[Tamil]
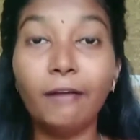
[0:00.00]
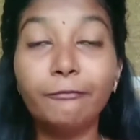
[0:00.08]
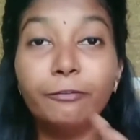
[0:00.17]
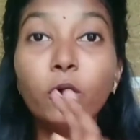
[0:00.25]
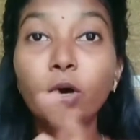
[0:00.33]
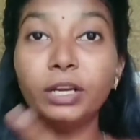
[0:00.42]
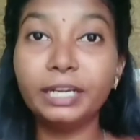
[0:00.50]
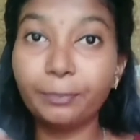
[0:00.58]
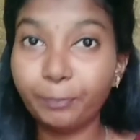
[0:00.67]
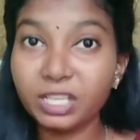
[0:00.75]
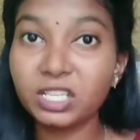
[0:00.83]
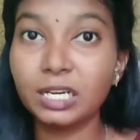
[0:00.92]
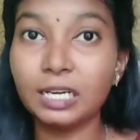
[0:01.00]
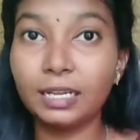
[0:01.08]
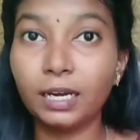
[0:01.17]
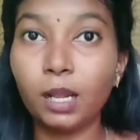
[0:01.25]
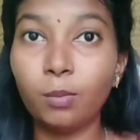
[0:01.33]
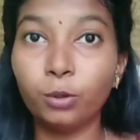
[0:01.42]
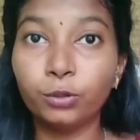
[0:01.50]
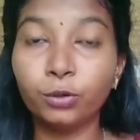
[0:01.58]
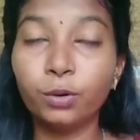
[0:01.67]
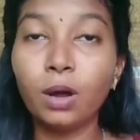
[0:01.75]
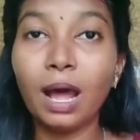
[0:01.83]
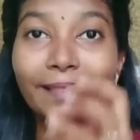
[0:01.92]
அவ்வளோ ஒரு டிப்ரெஷன்ல இருக்கும்
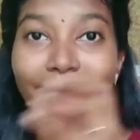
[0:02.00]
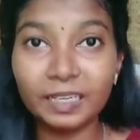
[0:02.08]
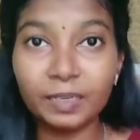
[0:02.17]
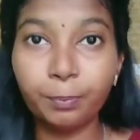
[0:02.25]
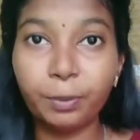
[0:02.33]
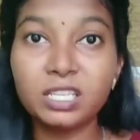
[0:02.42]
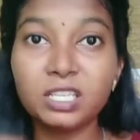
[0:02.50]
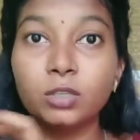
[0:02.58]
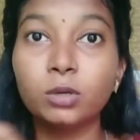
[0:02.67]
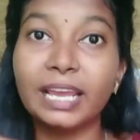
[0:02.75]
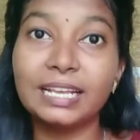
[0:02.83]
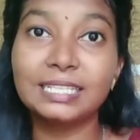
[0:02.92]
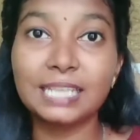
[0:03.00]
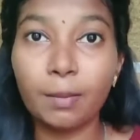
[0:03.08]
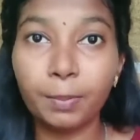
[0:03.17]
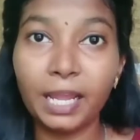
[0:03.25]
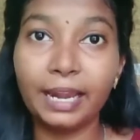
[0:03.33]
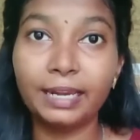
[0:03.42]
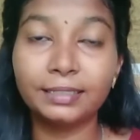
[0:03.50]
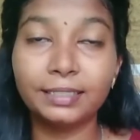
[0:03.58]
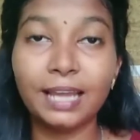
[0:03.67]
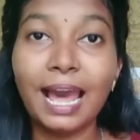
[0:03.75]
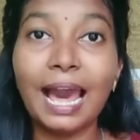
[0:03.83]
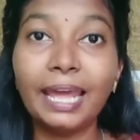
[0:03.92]
போதும் அந்த டிப்ரெஷன் ஒரு எக்ஸாம்பிளா
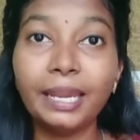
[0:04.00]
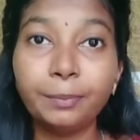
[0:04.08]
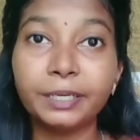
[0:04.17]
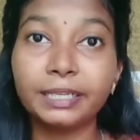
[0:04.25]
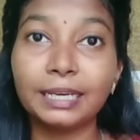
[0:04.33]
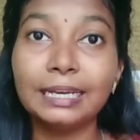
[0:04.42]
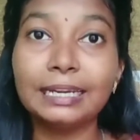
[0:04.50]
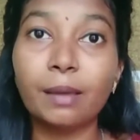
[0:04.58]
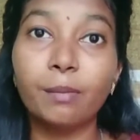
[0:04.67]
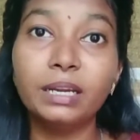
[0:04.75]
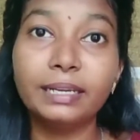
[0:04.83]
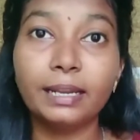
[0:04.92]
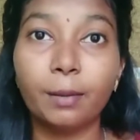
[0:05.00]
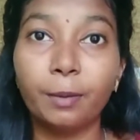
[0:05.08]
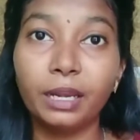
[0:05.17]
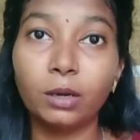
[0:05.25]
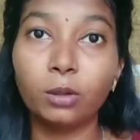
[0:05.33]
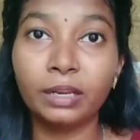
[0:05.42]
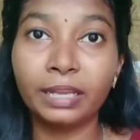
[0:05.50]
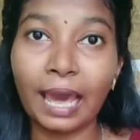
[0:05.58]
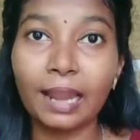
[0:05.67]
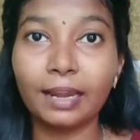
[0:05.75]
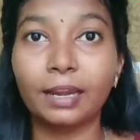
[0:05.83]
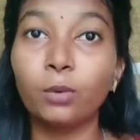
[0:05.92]
எடுத்துதான் ஹாரி பாட்டர்ல டெமண்டர் அப்படின்ற ஒரு
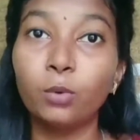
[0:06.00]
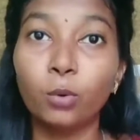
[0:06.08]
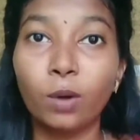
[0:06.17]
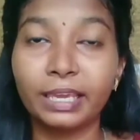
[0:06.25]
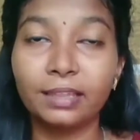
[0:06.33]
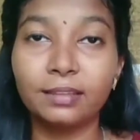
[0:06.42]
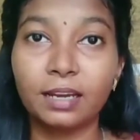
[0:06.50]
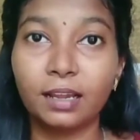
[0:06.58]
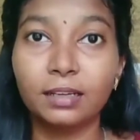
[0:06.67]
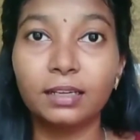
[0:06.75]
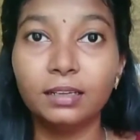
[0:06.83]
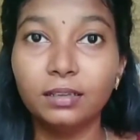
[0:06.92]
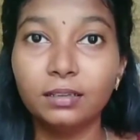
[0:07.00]
கேரக்டரை உருவாக்கி இருந்திருக்காங்க